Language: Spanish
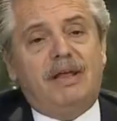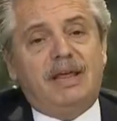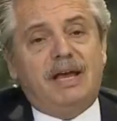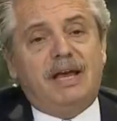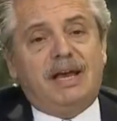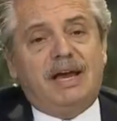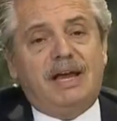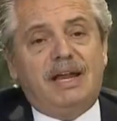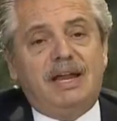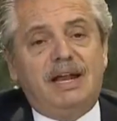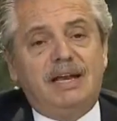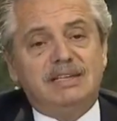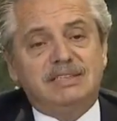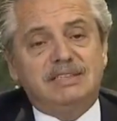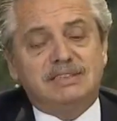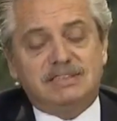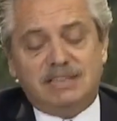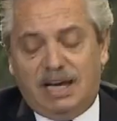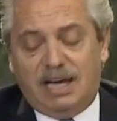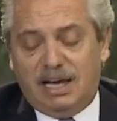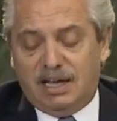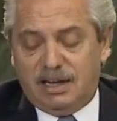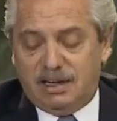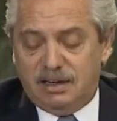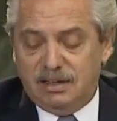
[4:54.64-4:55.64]
de
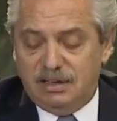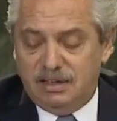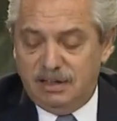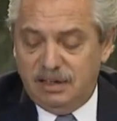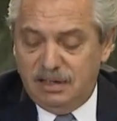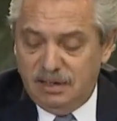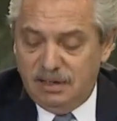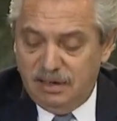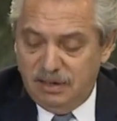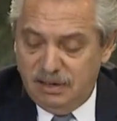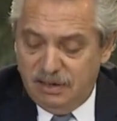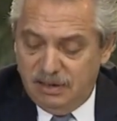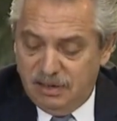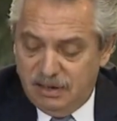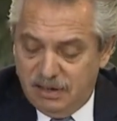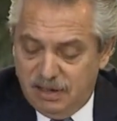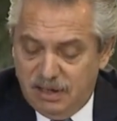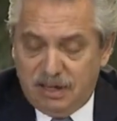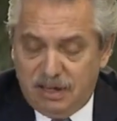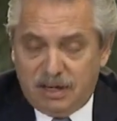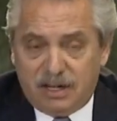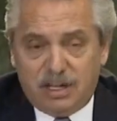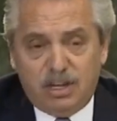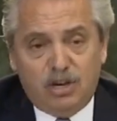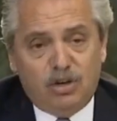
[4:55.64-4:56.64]
canalizar
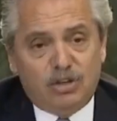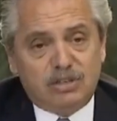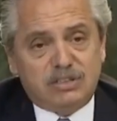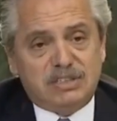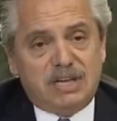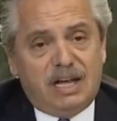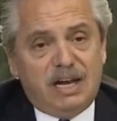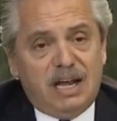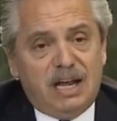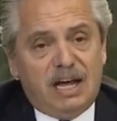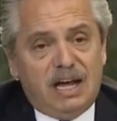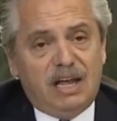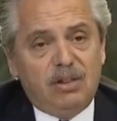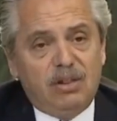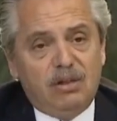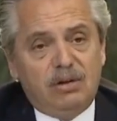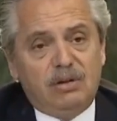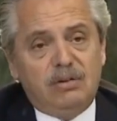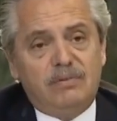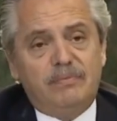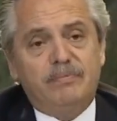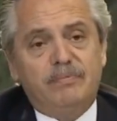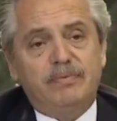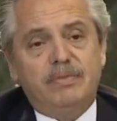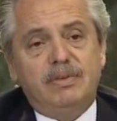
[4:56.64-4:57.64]
el río
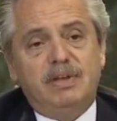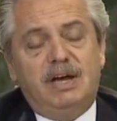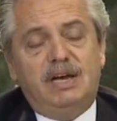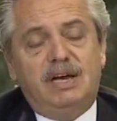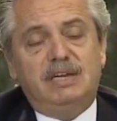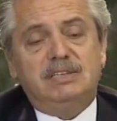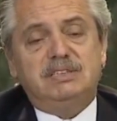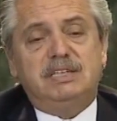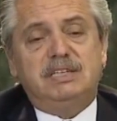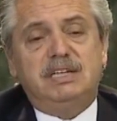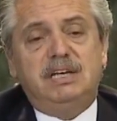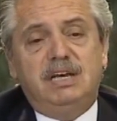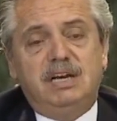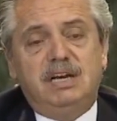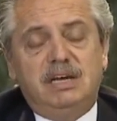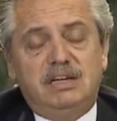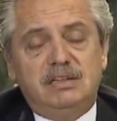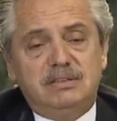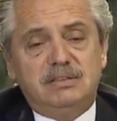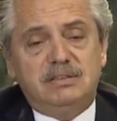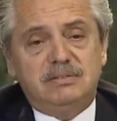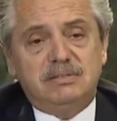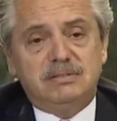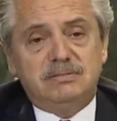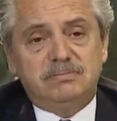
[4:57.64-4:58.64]
Salado allí
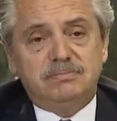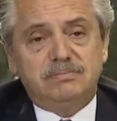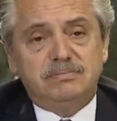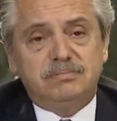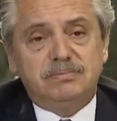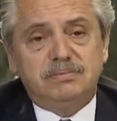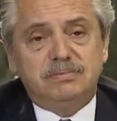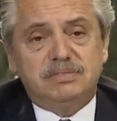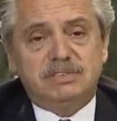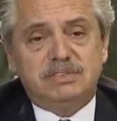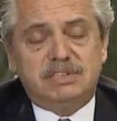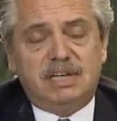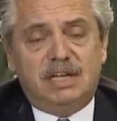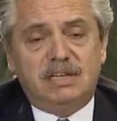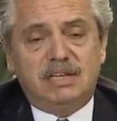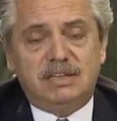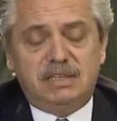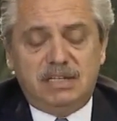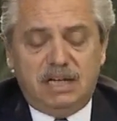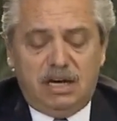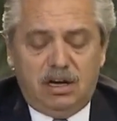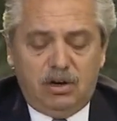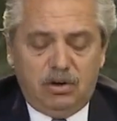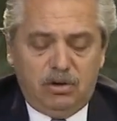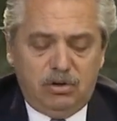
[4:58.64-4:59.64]
en
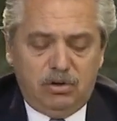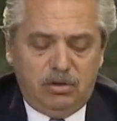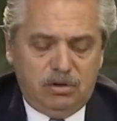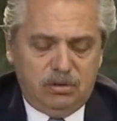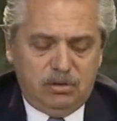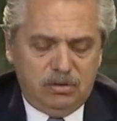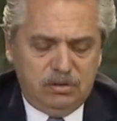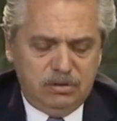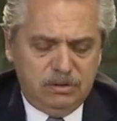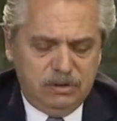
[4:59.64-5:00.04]
Santiago